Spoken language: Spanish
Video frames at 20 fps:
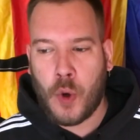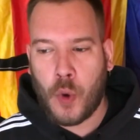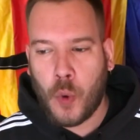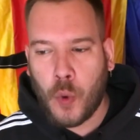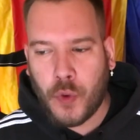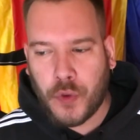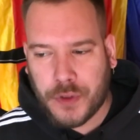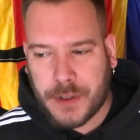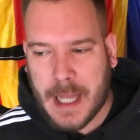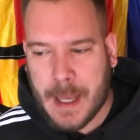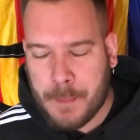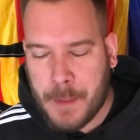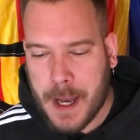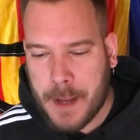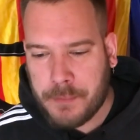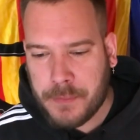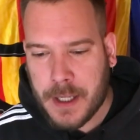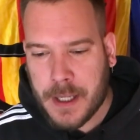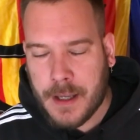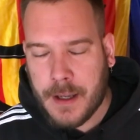Un
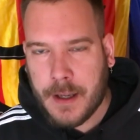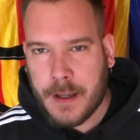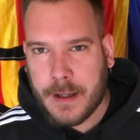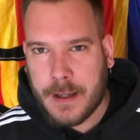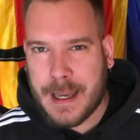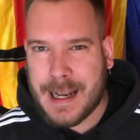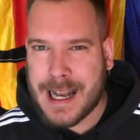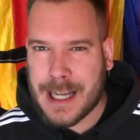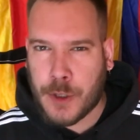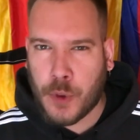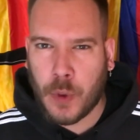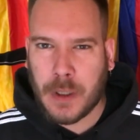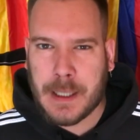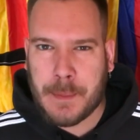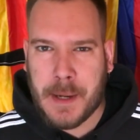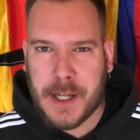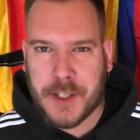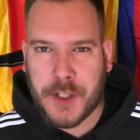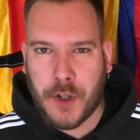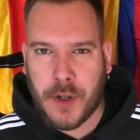tema que en las
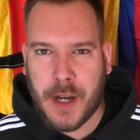últimas